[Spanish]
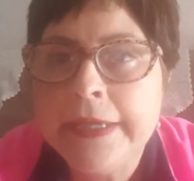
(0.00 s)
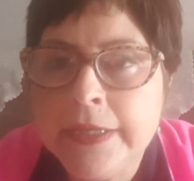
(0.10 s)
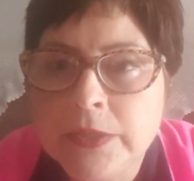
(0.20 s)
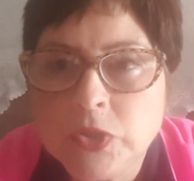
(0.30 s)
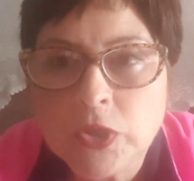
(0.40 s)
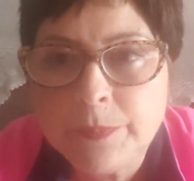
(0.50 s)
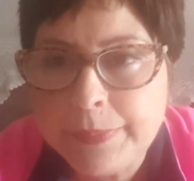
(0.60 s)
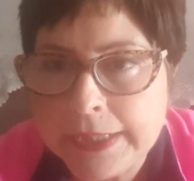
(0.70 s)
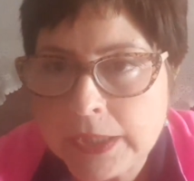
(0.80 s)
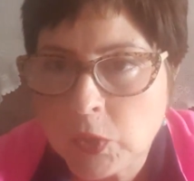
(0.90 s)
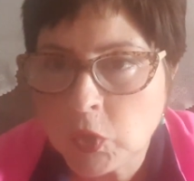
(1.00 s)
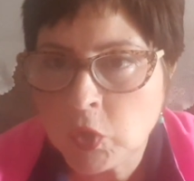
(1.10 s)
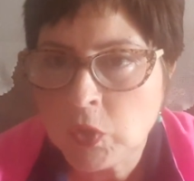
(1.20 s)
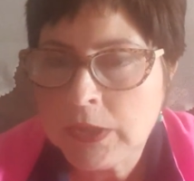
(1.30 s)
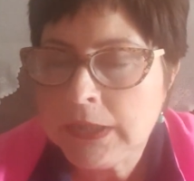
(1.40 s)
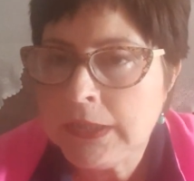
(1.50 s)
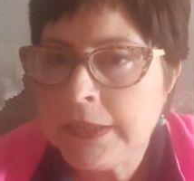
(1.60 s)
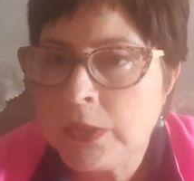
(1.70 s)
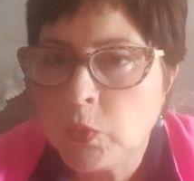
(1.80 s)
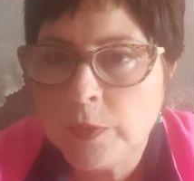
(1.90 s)
Eh, yo el pelo
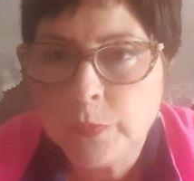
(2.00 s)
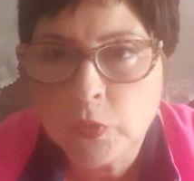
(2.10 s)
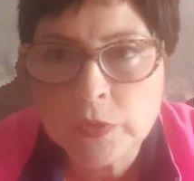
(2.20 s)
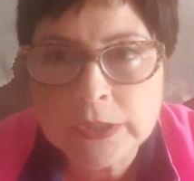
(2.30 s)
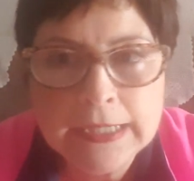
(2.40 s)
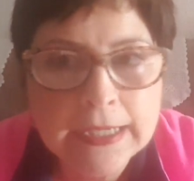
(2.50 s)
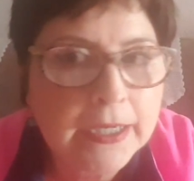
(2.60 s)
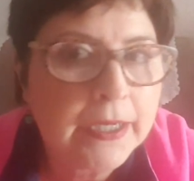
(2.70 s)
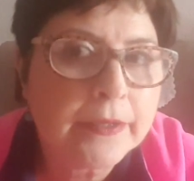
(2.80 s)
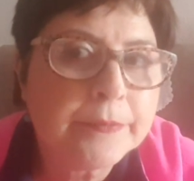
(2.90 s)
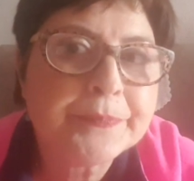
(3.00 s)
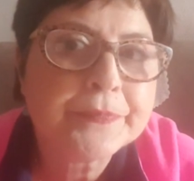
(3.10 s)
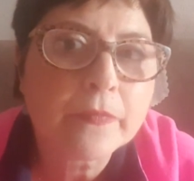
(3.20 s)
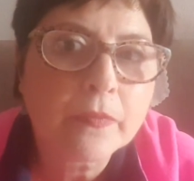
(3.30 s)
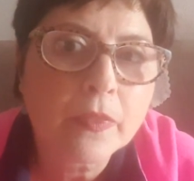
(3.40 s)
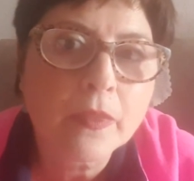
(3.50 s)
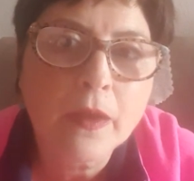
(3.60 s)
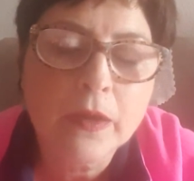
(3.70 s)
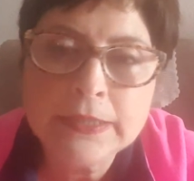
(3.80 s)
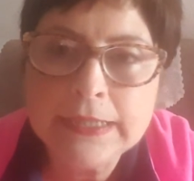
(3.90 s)
y el cuerpo y la,
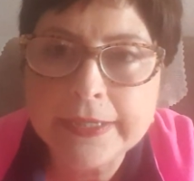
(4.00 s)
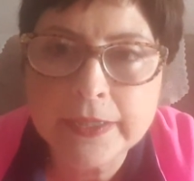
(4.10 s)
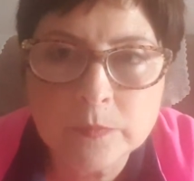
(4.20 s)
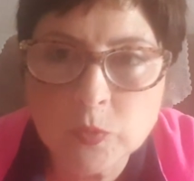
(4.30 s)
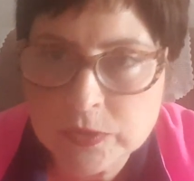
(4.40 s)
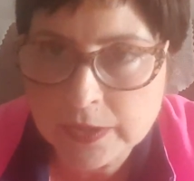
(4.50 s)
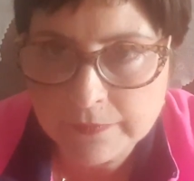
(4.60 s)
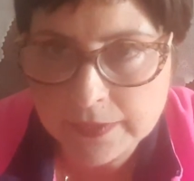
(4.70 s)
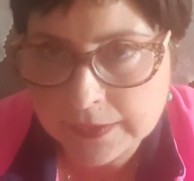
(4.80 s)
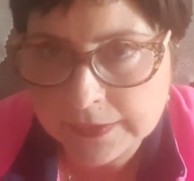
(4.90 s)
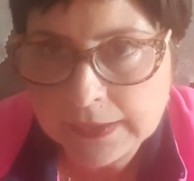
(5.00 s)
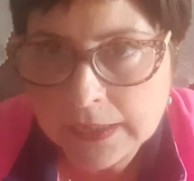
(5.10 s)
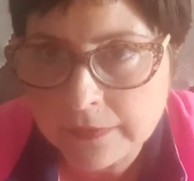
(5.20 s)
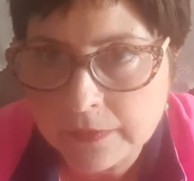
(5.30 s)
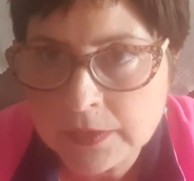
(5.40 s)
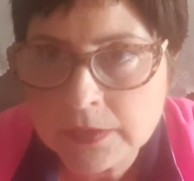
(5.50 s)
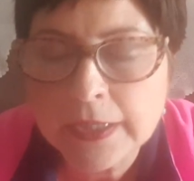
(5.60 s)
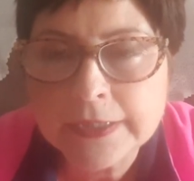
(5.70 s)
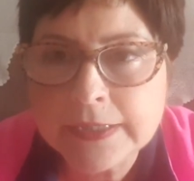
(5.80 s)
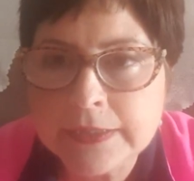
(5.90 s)
y la cara me gusta llevarla arreglada, ¿eh?
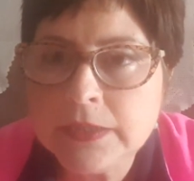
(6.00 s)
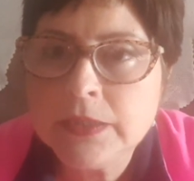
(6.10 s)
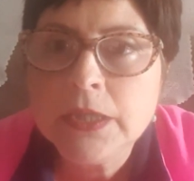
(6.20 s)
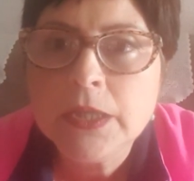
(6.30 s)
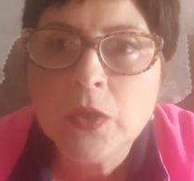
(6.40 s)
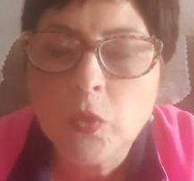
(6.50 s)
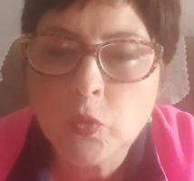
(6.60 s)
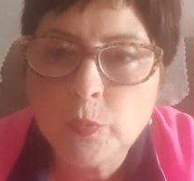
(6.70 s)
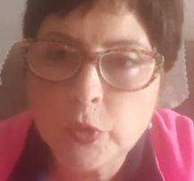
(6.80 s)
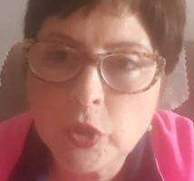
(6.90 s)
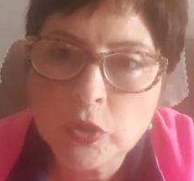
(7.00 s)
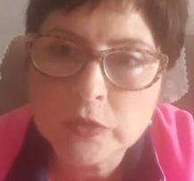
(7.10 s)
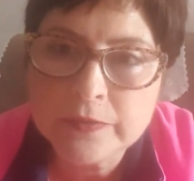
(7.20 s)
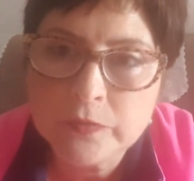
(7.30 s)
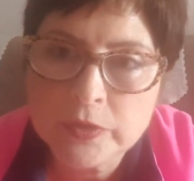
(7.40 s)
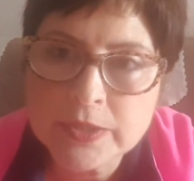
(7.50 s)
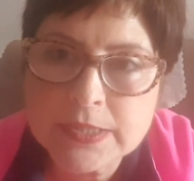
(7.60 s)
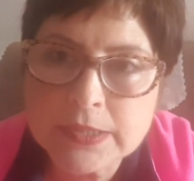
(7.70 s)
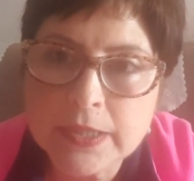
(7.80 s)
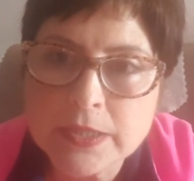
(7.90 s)
hay que ir un poco en condiciones,
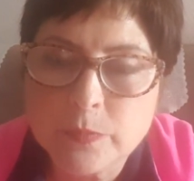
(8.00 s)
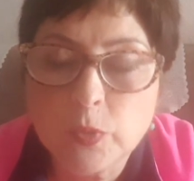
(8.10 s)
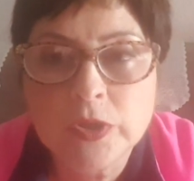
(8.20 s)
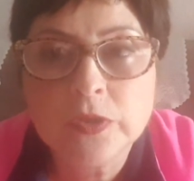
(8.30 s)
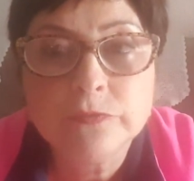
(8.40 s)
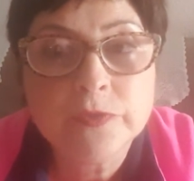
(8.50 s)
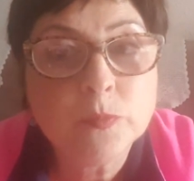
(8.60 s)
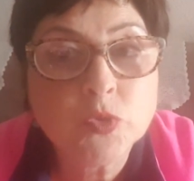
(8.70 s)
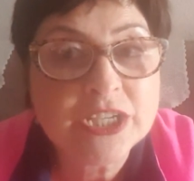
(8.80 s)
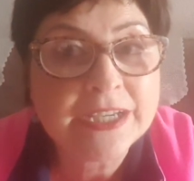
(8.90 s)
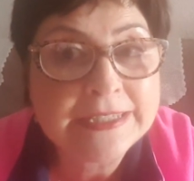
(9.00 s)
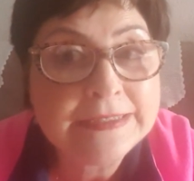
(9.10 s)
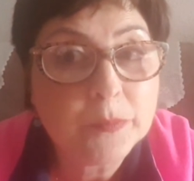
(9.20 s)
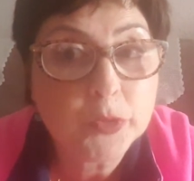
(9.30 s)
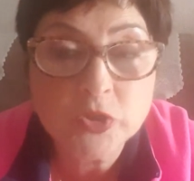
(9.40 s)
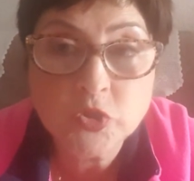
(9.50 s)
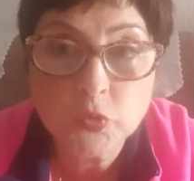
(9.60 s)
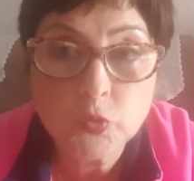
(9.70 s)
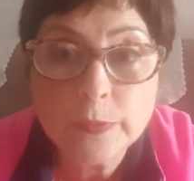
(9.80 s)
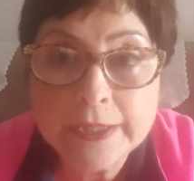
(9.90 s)
chicas, porque nos ve mucha gente por el
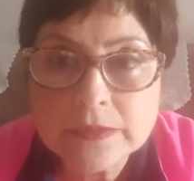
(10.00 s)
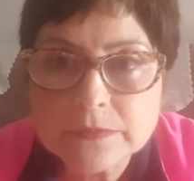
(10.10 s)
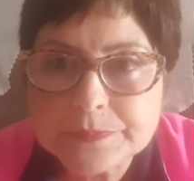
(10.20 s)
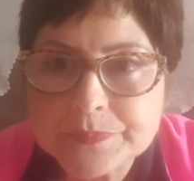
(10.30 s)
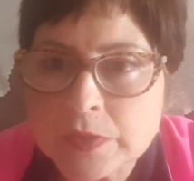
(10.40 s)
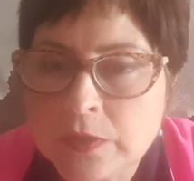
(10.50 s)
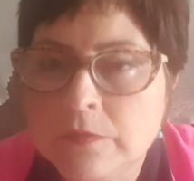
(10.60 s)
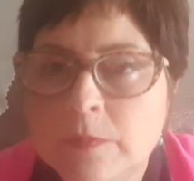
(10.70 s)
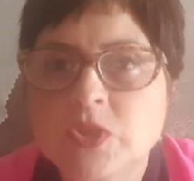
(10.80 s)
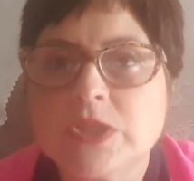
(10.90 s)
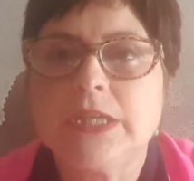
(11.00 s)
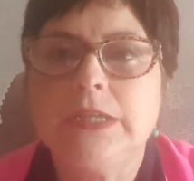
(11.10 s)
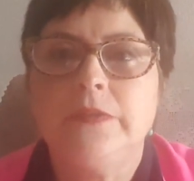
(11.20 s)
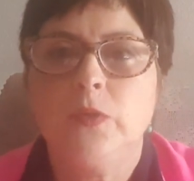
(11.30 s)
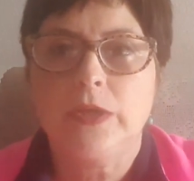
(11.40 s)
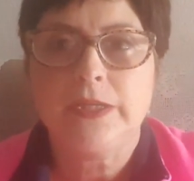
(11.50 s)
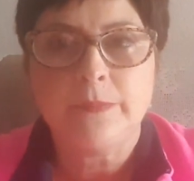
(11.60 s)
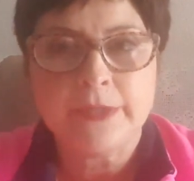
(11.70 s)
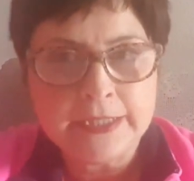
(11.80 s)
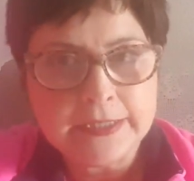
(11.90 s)
YouTube y nos vamos a salir de
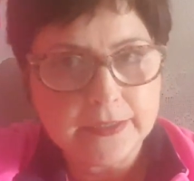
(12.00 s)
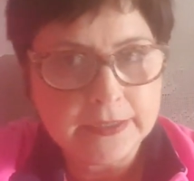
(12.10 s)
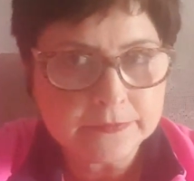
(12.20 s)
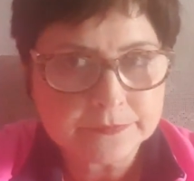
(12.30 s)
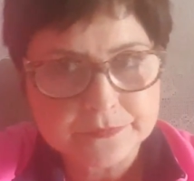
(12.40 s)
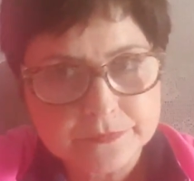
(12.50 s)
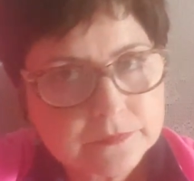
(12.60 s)
cualquier manera, ¿eh?